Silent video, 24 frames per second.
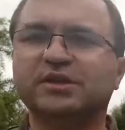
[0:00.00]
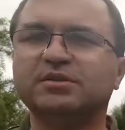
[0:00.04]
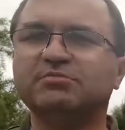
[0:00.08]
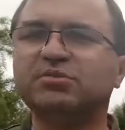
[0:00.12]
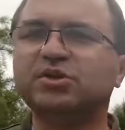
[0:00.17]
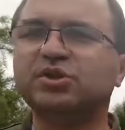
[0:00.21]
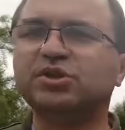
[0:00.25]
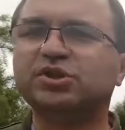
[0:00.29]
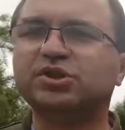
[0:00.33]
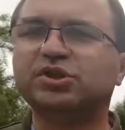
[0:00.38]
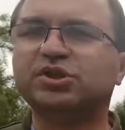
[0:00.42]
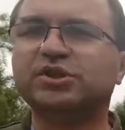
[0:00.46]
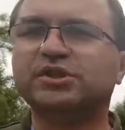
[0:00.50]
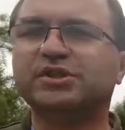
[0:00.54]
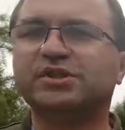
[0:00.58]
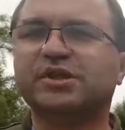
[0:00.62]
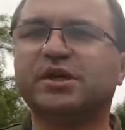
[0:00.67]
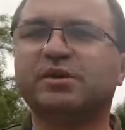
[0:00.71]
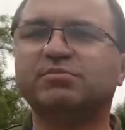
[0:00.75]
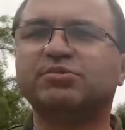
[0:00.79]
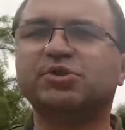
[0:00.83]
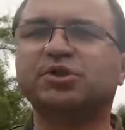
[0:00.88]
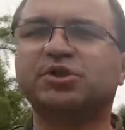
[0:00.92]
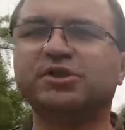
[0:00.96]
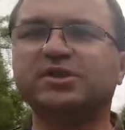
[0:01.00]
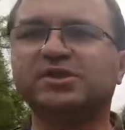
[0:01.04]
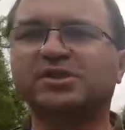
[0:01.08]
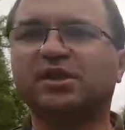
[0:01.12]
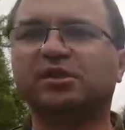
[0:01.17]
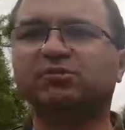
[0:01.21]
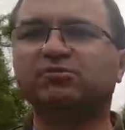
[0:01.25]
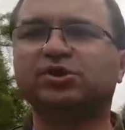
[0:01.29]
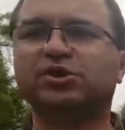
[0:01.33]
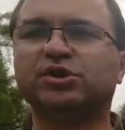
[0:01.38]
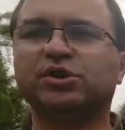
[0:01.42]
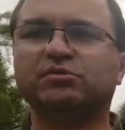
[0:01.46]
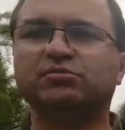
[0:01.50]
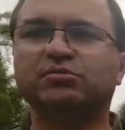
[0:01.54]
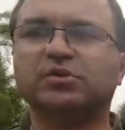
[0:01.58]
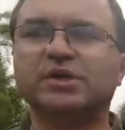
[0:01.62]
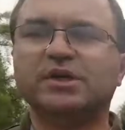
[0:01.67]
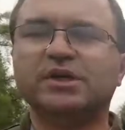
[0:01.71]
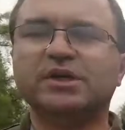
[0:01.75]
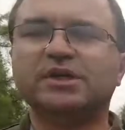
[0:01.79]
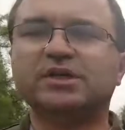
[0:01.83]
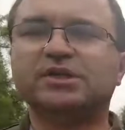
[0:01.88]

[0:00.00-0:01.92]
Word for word: Ten mężczyzna przyznał się,